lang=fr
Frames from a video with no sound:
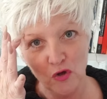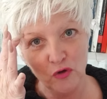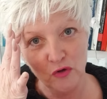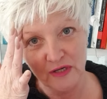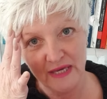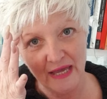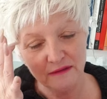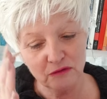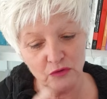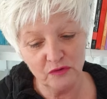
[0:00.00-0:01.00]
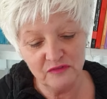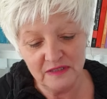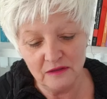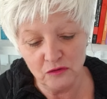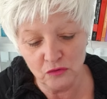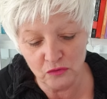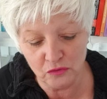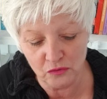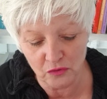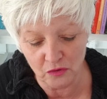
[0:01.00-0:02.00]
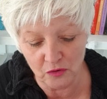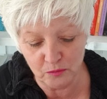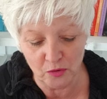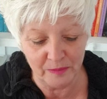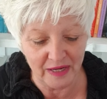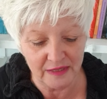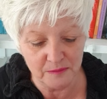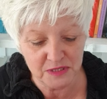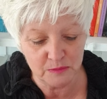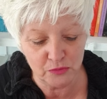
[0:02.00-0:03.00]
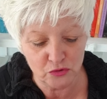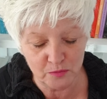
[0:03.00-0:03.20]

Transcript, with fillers: euh, quatre vidéos pour parler un petit peu du